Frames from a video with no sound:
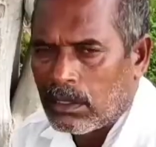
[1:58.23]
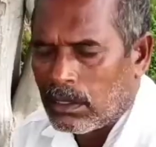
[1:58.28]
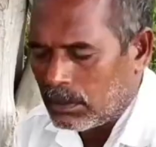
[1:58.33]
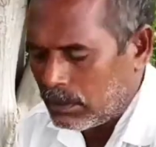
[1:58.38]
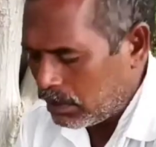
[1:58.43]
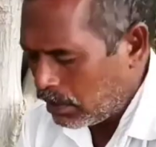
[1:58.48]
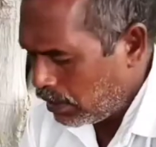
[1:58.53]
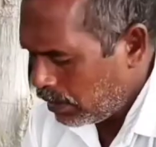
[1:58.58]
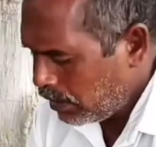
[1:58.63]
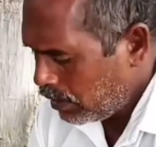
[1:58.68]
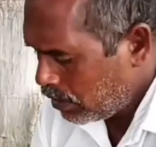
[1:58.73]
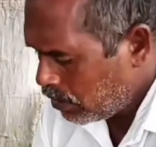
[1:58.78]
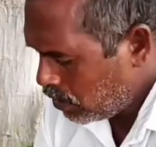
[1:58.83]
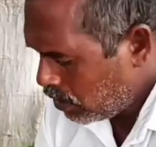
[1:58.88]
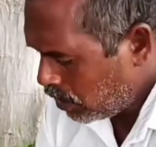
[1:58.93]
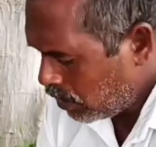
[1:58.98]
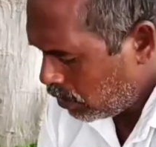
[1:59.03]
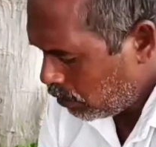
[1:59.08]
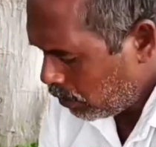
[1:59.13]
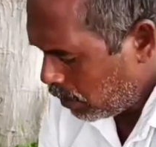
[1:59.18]
செடி இது
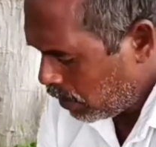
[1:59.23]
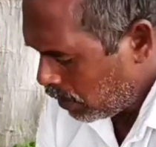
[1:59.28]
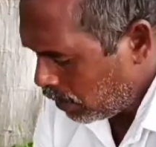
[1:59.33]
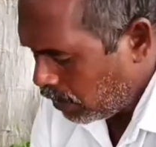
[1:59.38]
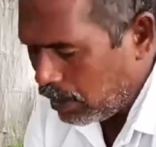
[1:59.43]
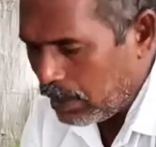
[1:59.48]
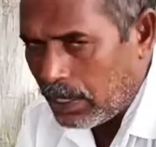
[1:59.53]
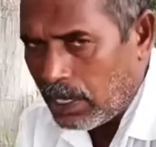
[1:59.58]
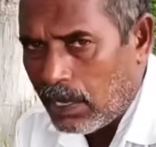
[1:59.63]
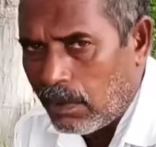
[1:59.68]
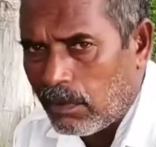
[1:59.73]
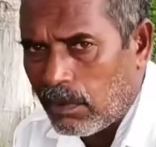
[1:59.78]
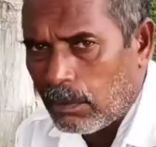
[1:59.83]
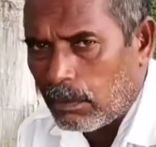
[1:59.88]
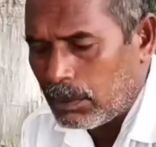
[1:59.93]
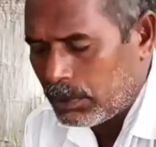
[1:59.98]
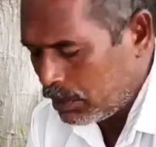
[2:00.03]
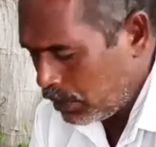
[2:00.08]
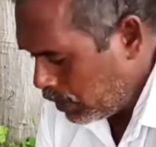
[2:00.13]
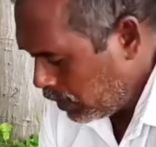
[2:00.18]
இருக்குது பாருங்கள்
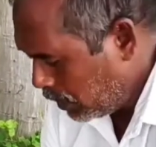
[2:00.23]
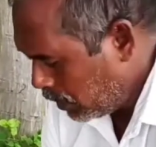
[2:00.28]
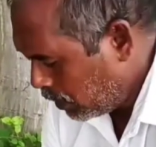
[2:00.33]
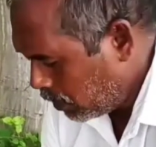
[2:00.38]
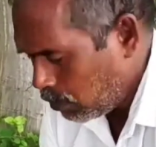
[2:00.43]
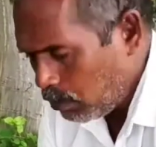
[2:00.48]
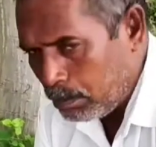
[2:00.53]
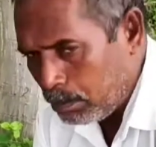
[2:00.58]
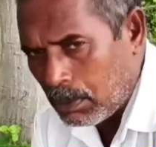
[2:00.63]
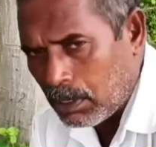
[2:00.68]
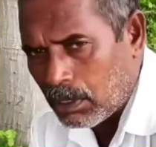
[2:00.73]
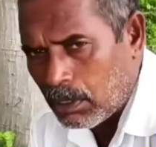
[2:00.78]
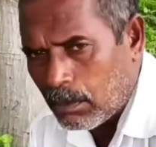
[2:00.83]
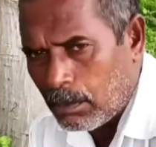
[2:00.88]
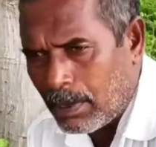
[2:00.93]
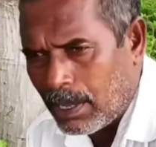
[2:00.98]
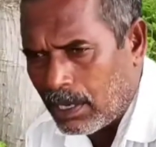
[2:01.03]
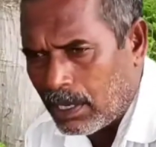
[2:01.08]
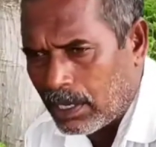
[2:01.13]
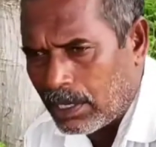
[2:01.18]
நிலவேம்பு செடி இப்போ அதை
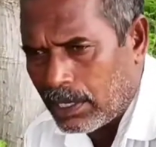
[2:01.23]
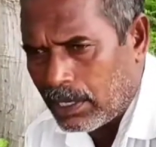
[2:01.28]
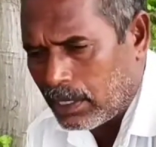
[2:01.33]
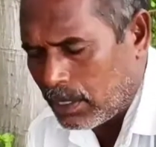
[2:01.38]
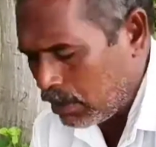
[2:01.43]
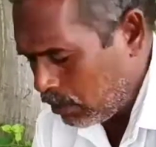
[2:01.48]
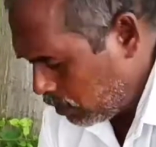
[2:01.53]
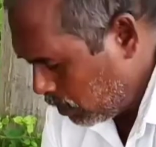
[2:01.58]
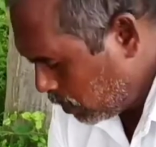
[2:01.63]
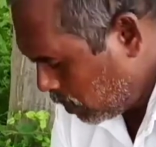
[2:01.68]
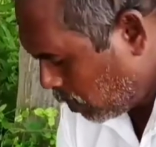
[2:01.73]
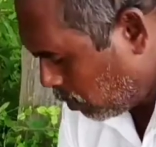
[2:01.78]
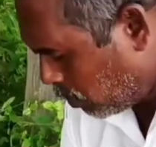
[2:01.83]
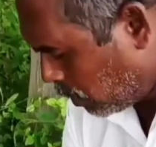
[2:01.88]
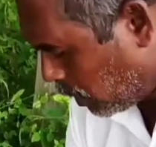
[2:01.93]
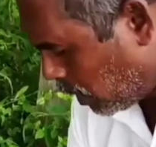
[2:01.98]
பாருங்கள் கிட்ட நாங்கள்